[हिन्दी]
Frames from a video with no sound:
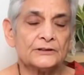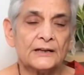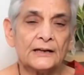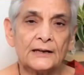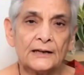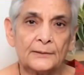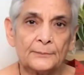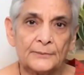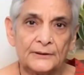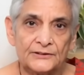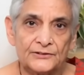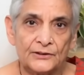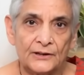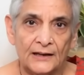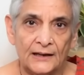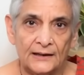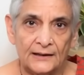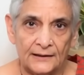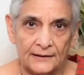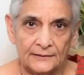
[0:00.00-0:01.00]
से अगर
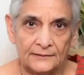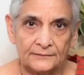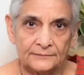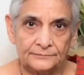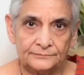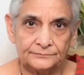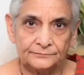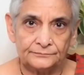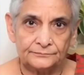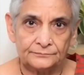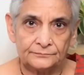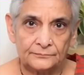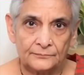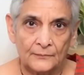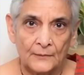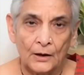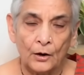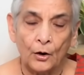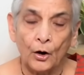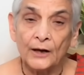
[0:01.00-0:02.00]
बचना है
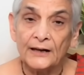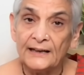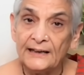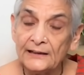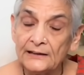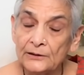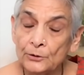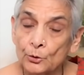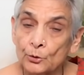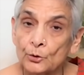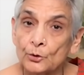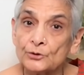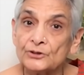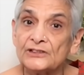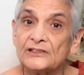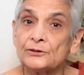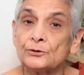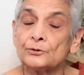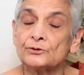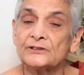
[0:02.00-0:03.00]
और इन दोनों
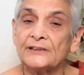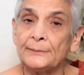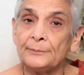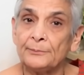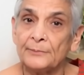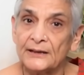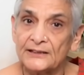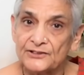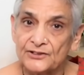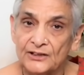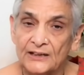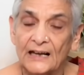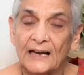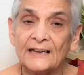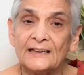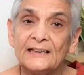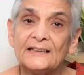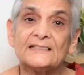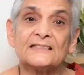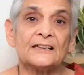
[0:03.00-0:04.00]
चीजों से बचना
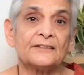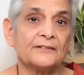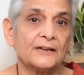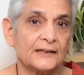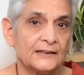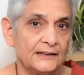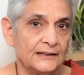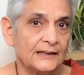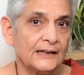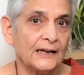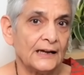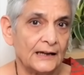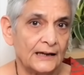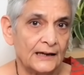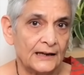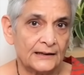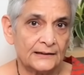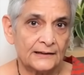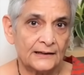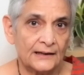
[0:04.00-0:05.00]
ही जवानी
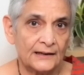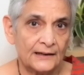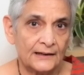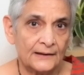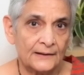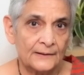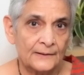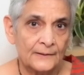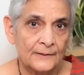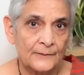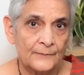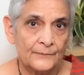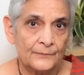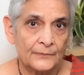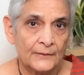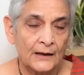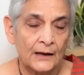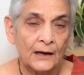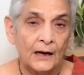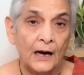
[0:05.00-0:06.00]
कहलाता है
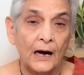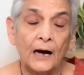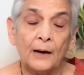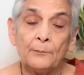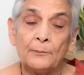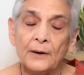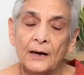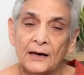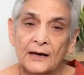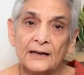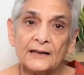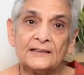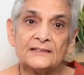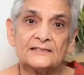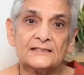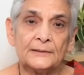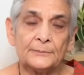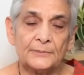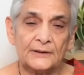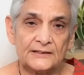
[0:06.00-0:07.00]
हम अगर
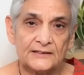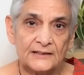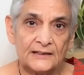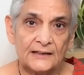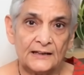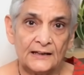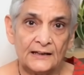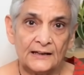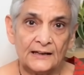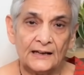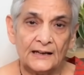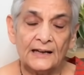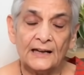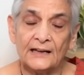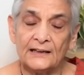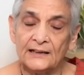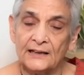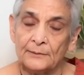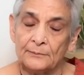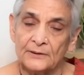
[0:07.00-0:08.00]
इनसे बचे रहेंगे
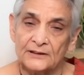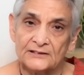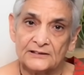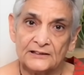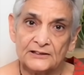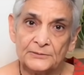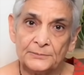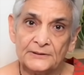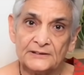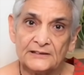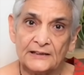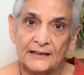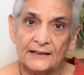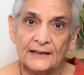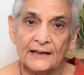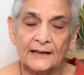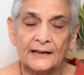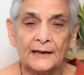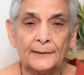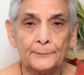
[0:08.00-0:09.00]
यानी कि मसल्स भी सही
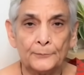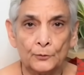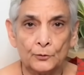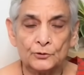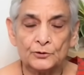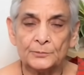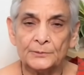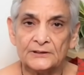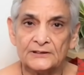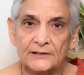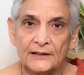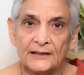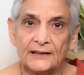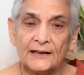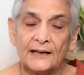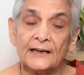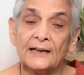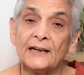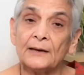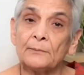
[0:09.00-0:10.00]
रहेंगे बोन्स भी सही
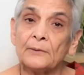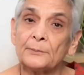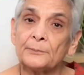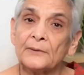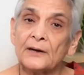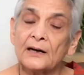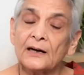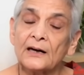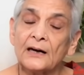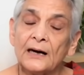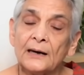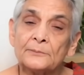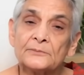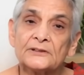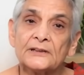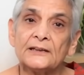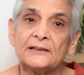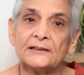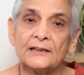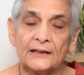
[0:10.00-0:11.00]
रहेंगे हम अपना काम
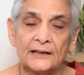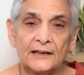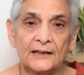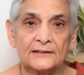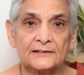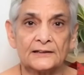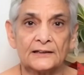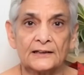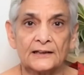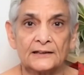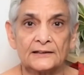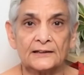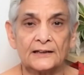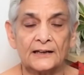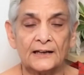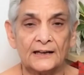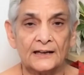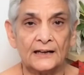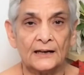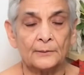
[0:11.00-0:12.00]
सही तरीके से करते
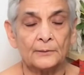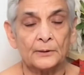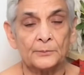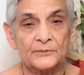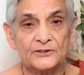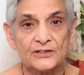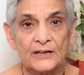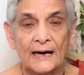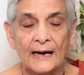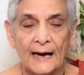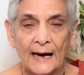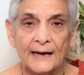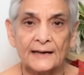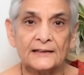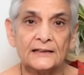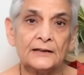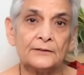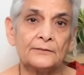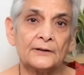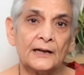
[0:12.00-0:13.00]
रहेंगे हम हमेशा
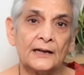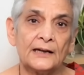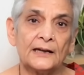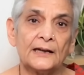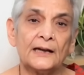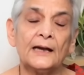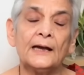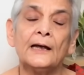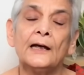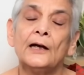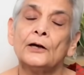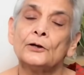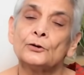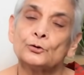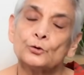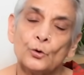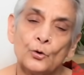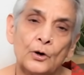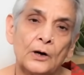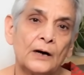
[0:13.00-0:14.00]
एक्टिव रहेंगे
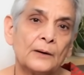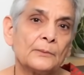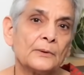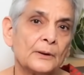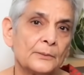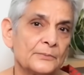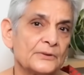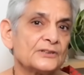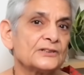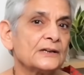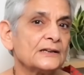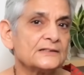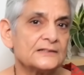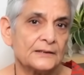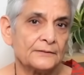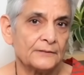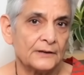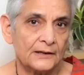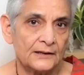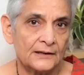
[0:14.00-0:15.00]
तो हम हमेशा
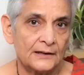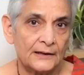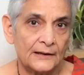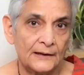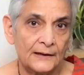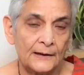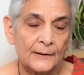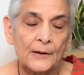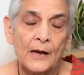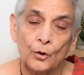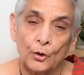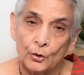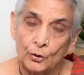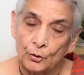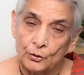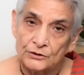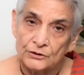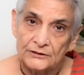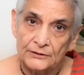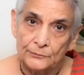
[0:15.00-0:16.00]
जवान रहेंगे कौन
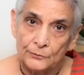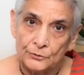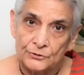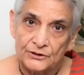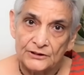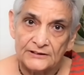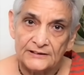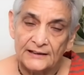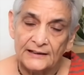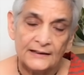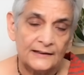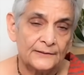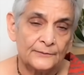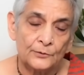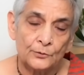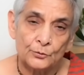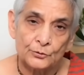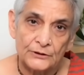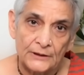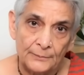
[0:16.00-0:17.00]
कौन सी वो चीजें हैं
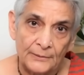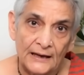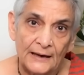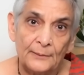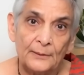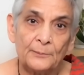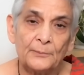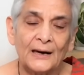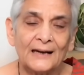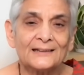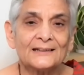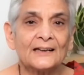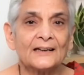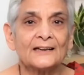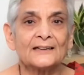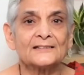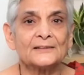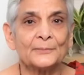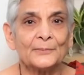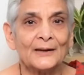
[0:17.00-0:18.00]
उसके बारे में बात
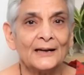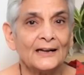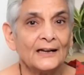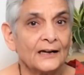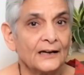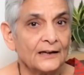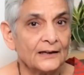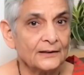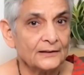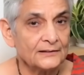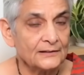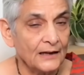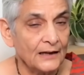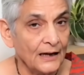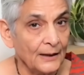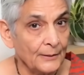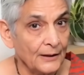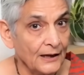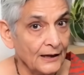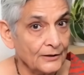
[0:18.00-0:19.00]
करने से पहले अगर
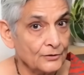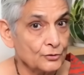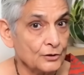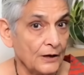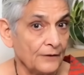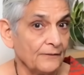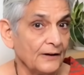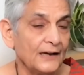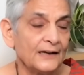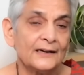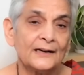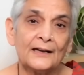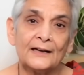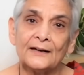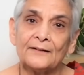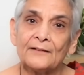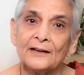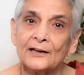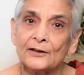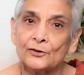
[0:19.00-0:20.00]
अगर जवान
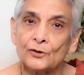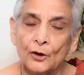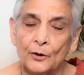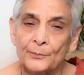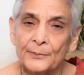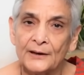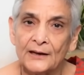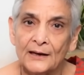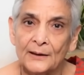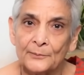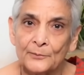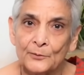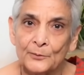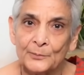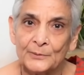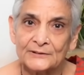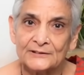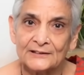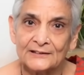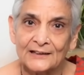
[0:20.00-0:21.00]
रहने वाला टॉपिक आपको
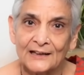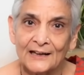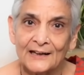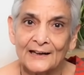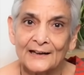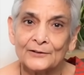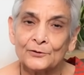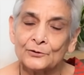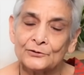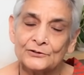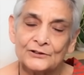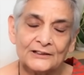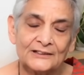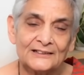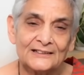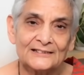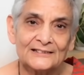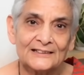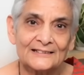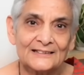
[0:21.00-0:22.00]
पसंद आ रहा है तो
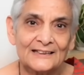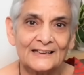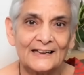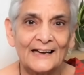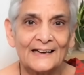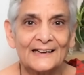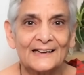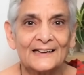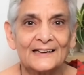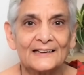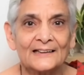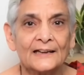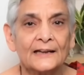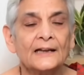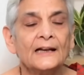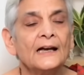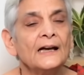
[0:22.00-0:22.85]
जल्दी से इसे लाइक कर दें